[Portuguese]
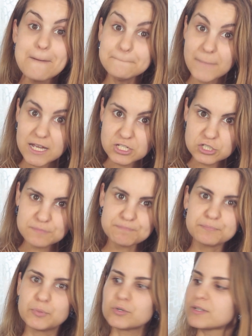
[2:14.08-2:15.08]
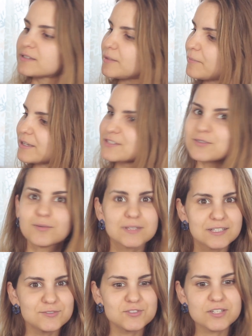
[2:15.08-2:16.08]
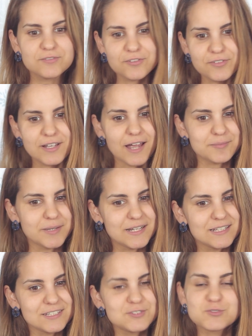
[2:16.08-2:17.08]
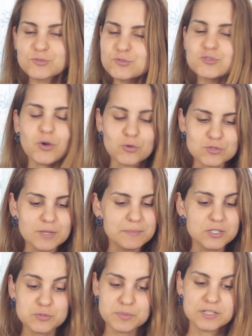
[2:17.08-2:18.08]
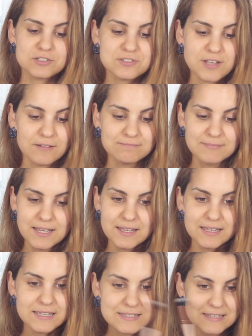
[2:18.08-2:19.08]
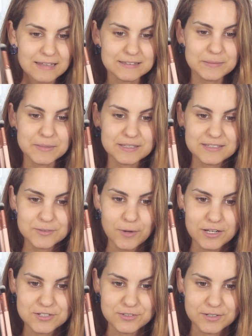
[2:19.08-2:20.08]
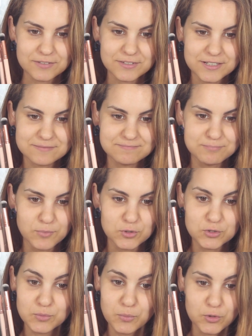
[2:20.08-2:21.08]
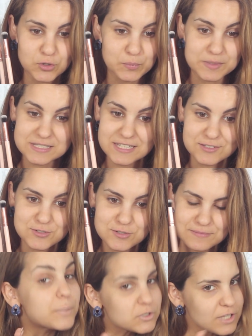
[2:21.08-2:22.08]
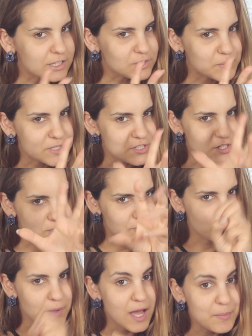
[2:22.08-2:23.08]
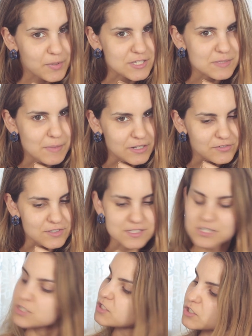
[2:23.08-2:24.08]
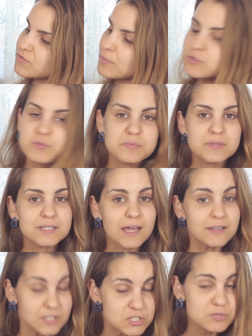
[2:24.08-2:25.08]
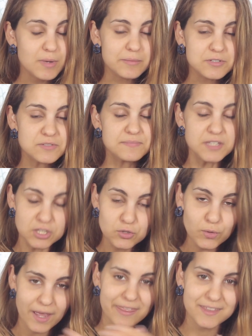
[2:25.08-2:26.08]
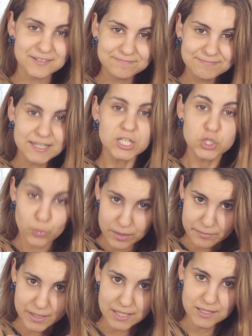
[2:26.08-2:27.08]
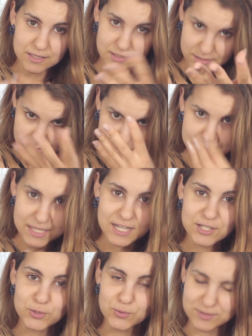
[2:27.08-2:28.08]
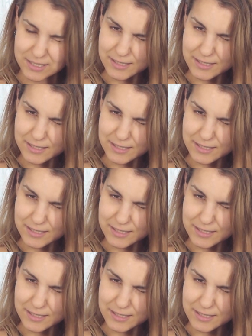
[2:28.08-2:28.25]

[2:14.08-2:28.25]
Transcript: mas porque também são lindos e vão ficar bem ali juntos com os amigos, porque eles são exatamente iguais, estão a ver? Muito, muito parecidos. Portanto, minha gente, eu vou-me aproximar de vocês e nós vamos experimentar estes babies together, you and me me and you.